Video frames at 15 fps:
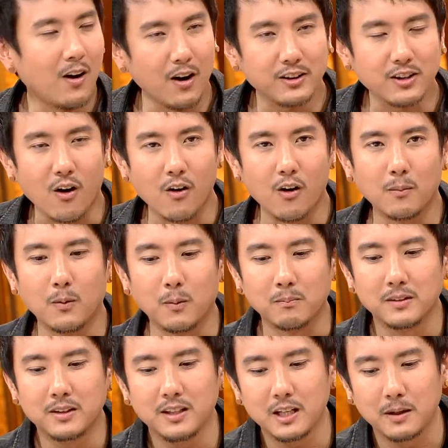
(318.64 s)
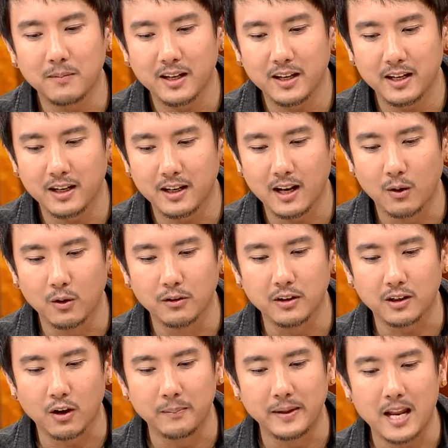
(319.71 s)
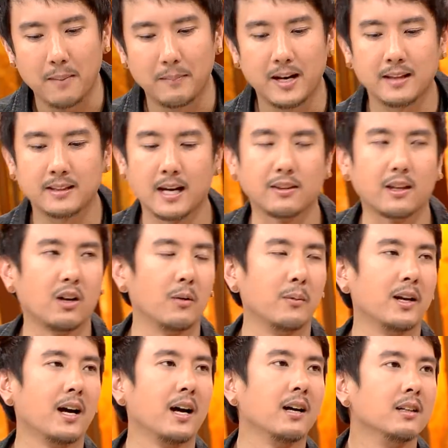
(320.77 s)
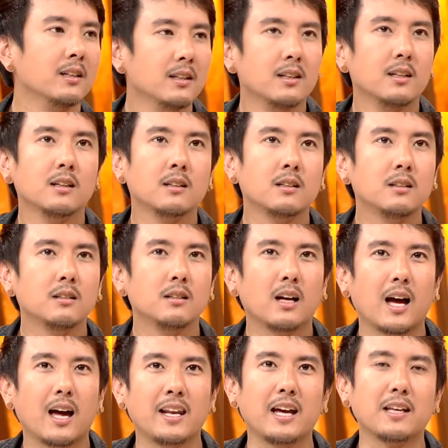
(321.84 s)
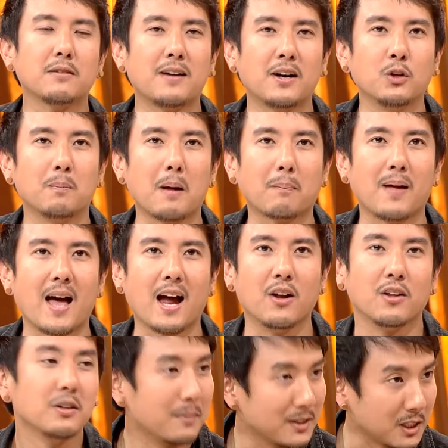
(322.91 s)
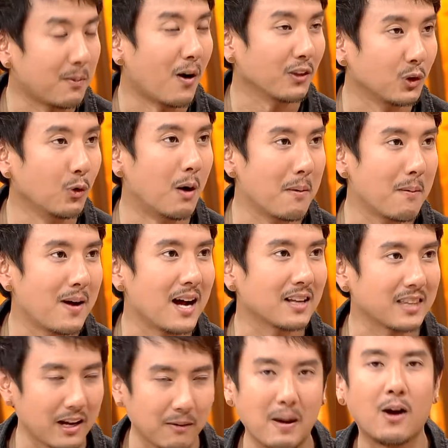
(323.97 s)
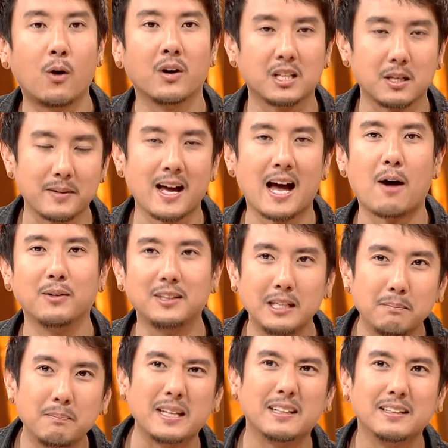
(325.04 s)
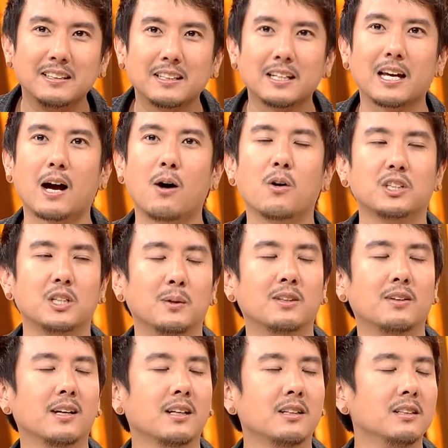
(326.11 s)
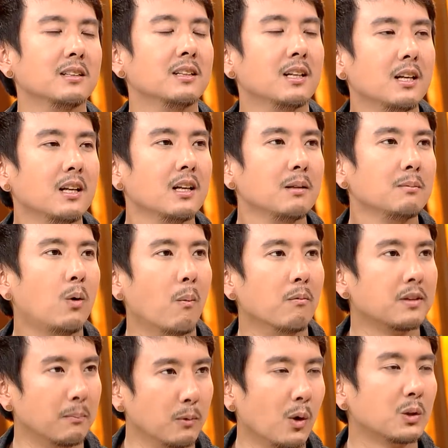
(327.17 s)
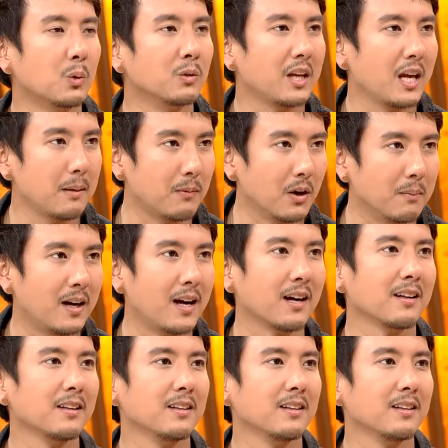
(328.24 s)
ข้อ 2 ของผมที่ทำให้เรารู้สึกเรามีแรงบันดาลใจตลอดเวลา อันนี้อาจจะฟังดูแปลกๆหน่อยซึ่งมันเฉพาะตัวมากๆแต่บางคนอาจจะไปหาวิธีบิดให้เข้ากับชีวิตตัวเองคือ ผมสารวจกรุงเทพบ่อยมาก